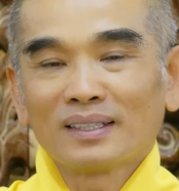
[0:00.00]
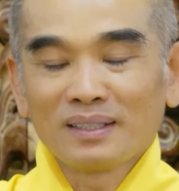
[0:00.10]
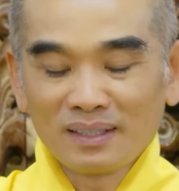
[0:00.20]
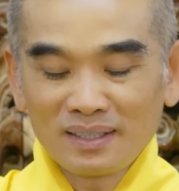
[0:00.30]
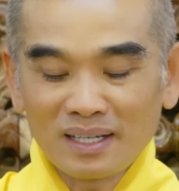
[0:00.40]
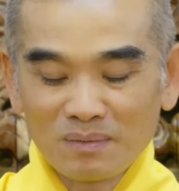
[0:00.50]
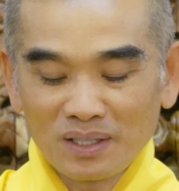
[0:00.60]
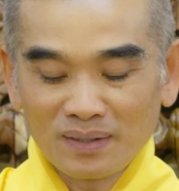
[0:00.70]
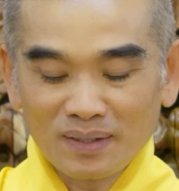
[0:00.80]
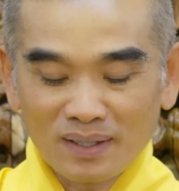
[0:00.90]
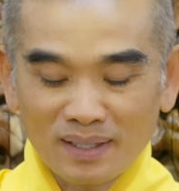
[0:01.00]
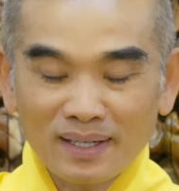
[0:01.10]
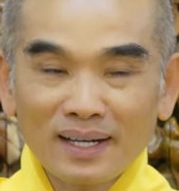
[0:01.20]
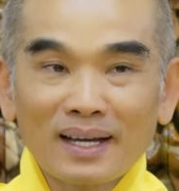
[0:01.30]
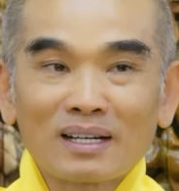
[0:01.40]
Thì như vậy mới được gọi là
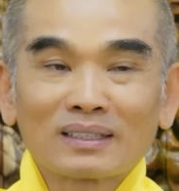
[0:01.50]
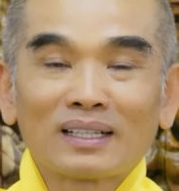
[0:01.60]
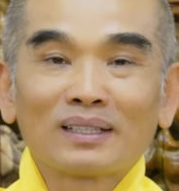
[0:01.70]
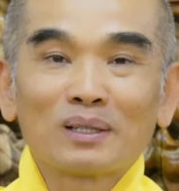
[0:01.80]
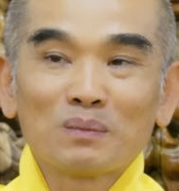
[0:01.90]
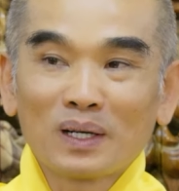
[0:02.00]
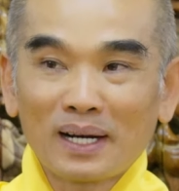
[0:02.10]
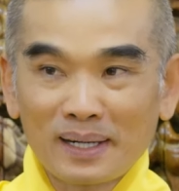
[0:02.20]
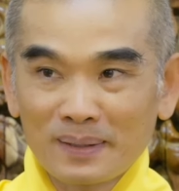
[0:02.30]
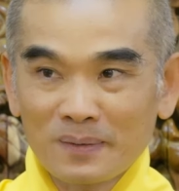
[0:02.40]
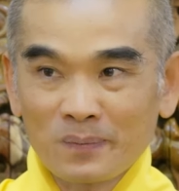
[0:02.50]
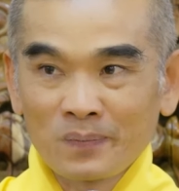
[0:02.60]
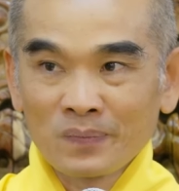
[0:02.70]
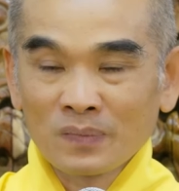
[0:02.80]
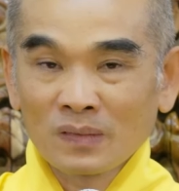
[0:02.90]
cái căn thanh tịnh bình đẳng.
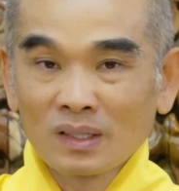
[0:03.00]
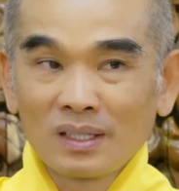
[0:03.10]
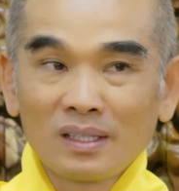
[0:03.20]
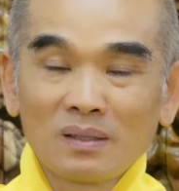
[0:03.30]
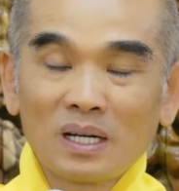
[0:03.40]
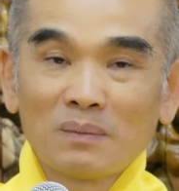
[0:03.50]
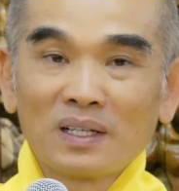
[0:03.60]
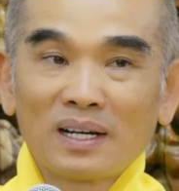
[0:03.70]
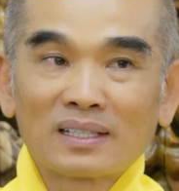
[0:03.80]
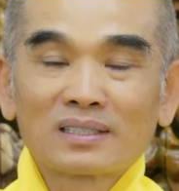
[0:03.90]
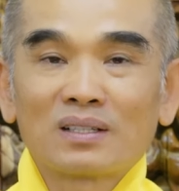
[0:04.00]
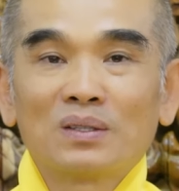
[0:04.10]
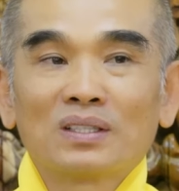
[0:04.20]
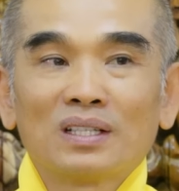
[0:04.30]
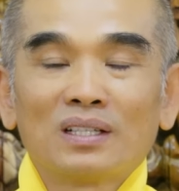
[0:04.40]
Khi nó đã bình đẳng
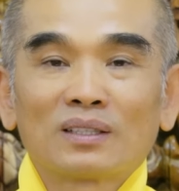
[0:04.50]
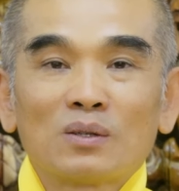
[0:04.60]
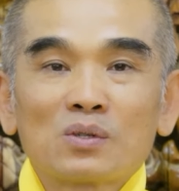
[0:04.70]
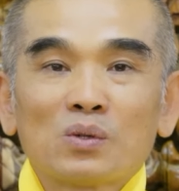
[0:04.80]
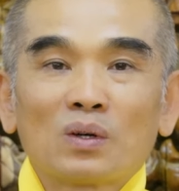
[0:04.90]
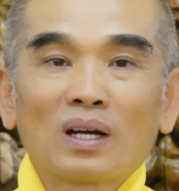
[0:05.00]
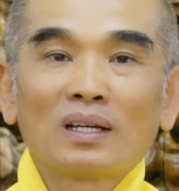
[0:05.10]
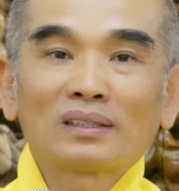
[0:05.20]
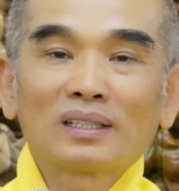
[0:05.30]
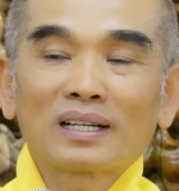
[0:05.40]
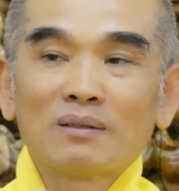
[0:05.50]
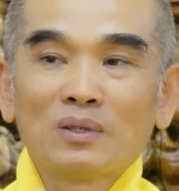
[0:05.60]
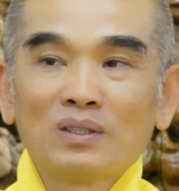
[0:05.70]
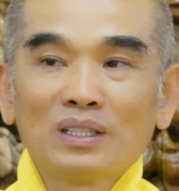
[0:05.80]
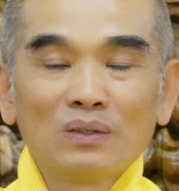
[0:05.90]
rồi thì nó thấu suốt hết tất cả
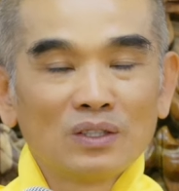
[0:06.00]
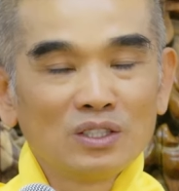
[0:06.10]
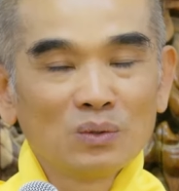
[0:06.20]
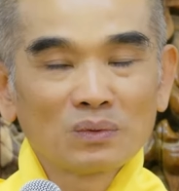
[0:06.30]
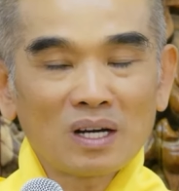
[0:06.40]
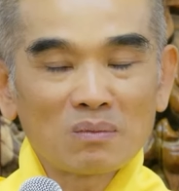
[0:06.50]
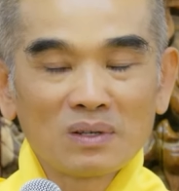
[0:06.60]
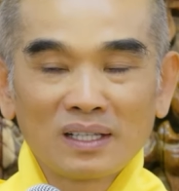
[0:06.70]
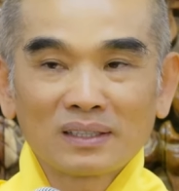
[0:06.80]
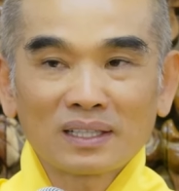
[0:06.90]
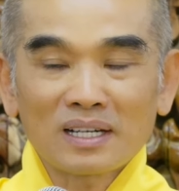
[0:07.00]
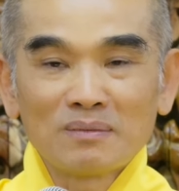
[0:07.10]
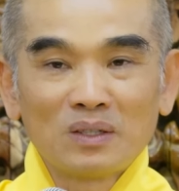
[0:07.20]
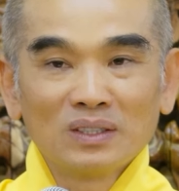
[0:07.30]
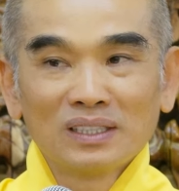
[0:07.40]
mọi điều, nó dung thông hết tất
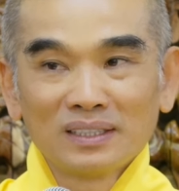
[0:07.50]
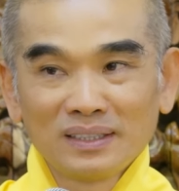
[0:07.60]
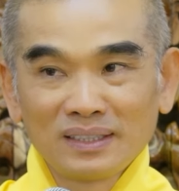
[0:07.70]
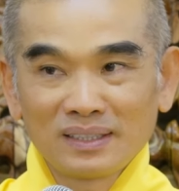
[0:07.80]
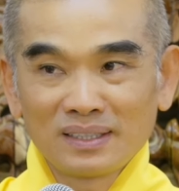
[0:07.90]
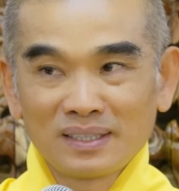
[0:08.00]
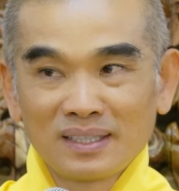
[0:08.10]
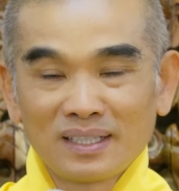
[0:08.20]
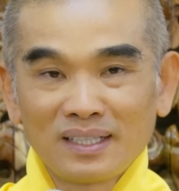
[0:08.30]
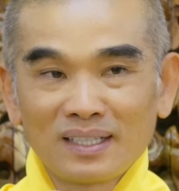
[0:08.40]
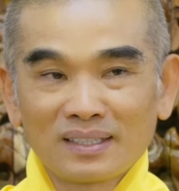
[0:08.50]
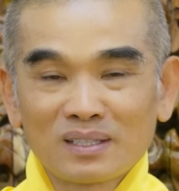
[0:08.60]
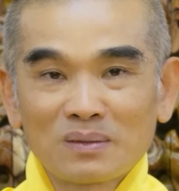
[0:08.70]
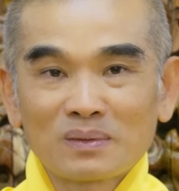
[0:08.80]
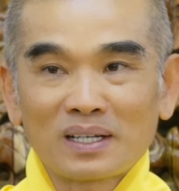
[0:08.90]
cả mọi thứ.
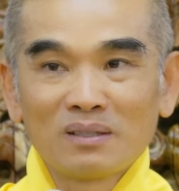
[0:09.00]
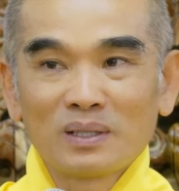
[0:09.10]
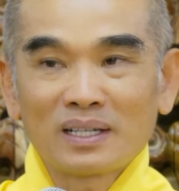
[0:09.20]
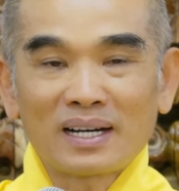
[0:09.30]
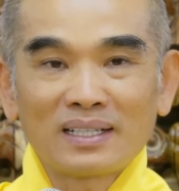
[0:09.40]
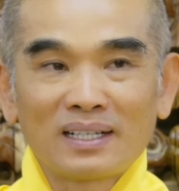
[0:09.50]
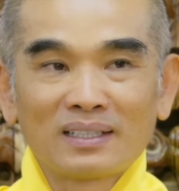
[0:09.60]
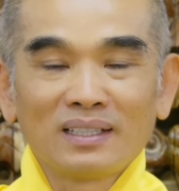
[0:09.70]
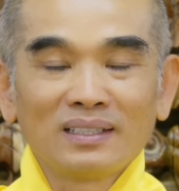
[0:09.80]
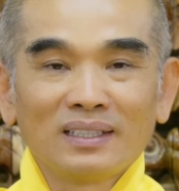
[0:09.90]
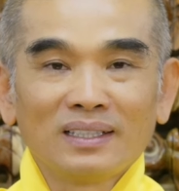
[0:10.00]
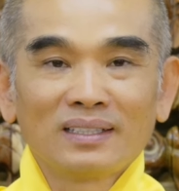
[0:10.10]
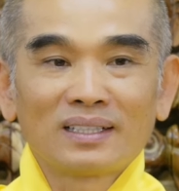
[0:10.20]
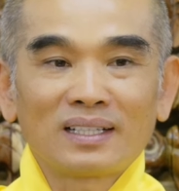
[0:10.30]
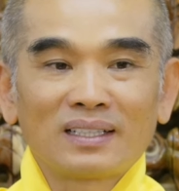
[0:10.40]
Chứ không phải nó bình đẳng là nó đứng
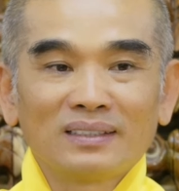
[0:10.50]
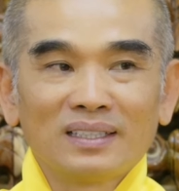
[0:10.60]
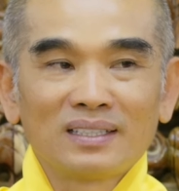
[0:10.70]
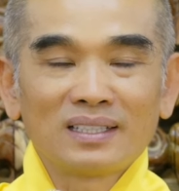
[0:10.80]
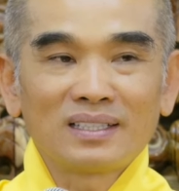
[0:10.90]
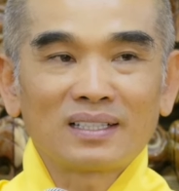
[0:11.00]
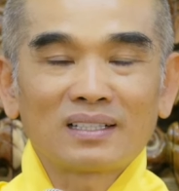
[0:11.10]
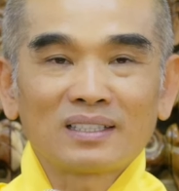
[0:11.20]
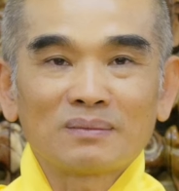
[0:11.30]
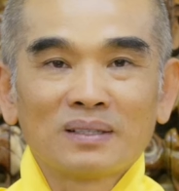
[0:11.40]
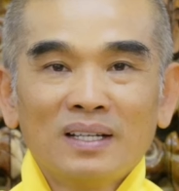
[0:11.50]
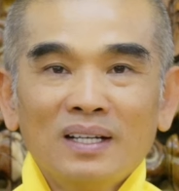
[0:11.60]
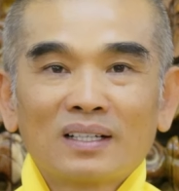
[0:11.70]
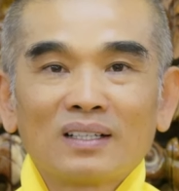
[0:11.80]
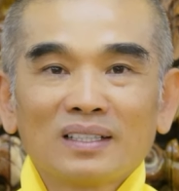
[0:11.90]
yên, nó là vị trí đó, nó giống,
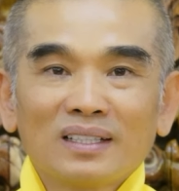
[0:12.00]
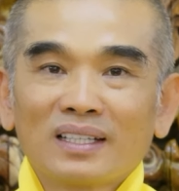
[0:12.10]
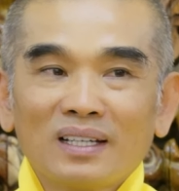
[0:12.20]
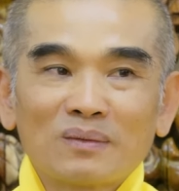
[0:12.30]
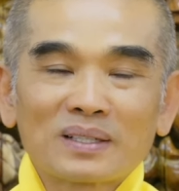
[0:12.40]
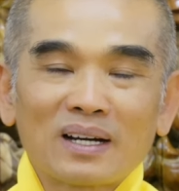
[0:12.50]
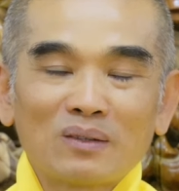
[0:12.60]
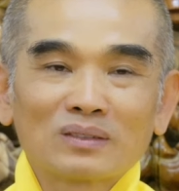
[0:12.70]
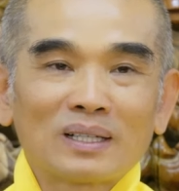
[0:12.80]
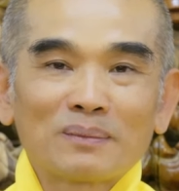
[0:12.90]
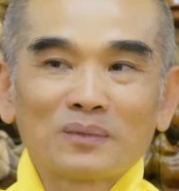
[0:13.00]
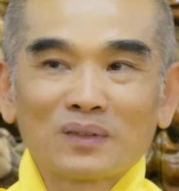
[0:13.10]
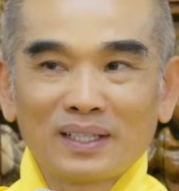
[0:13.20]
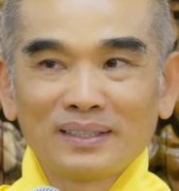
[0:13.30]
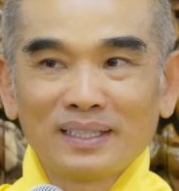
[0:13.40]
nói với người kia không cao không thấp, không
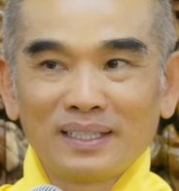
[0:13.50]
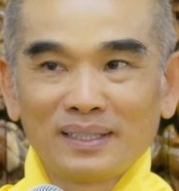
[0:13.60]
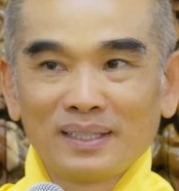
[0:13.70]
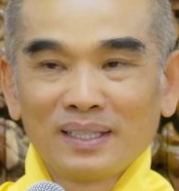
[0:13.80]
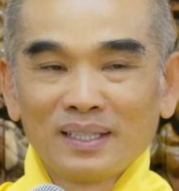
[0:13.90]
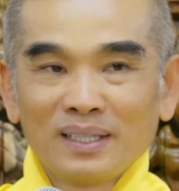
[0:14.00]
phải như vậy.